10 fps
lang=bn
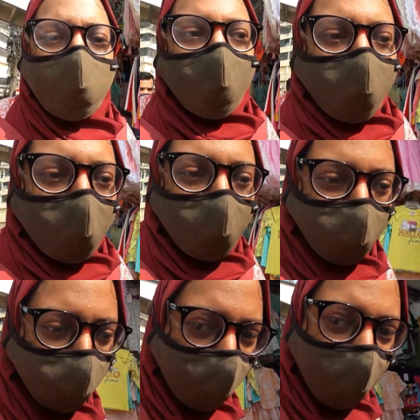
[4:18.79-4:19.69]
মেজবানি
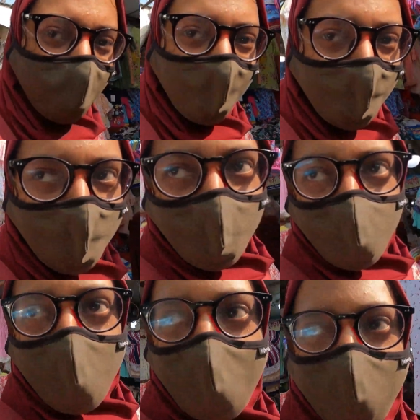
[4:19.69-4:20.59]
ক্রেভিং উঠছে
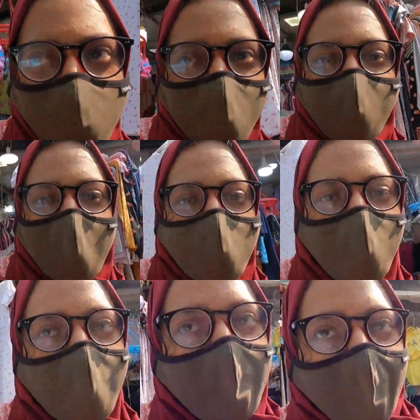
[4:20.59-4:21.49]
সো মেজবানি
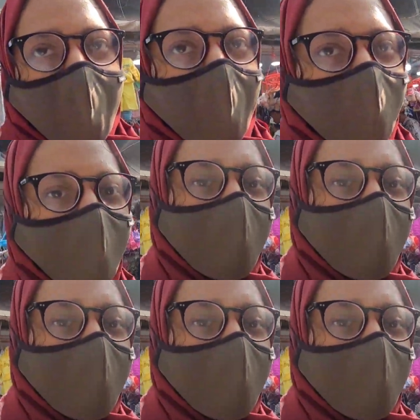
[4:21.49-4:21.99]
খাবো আর